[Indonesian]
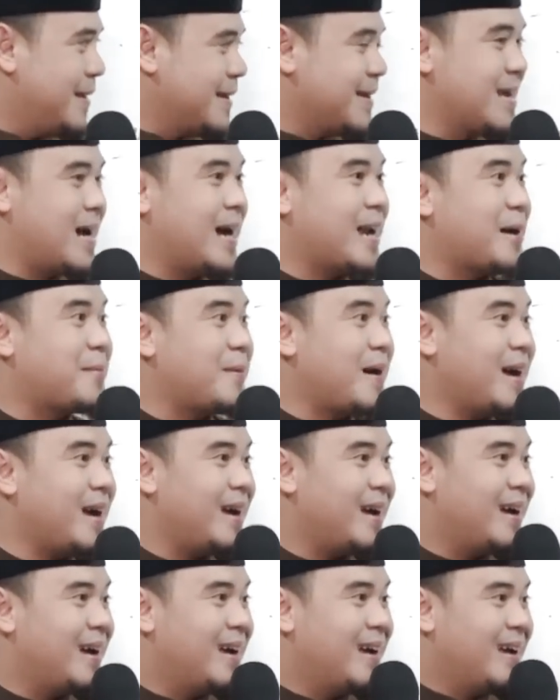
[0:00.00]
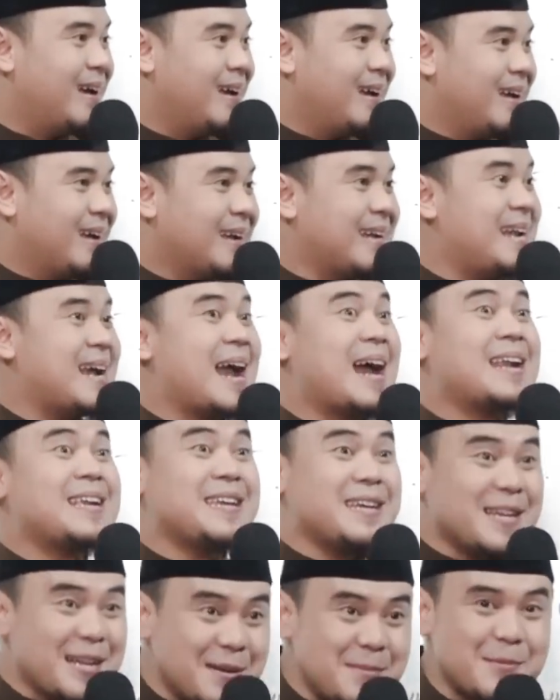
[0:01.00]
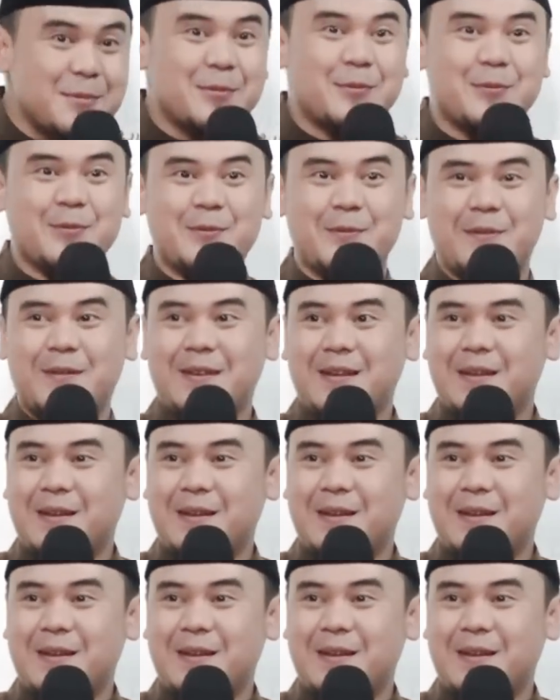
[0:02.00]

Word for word: Dengan apa? Dengan ilmu.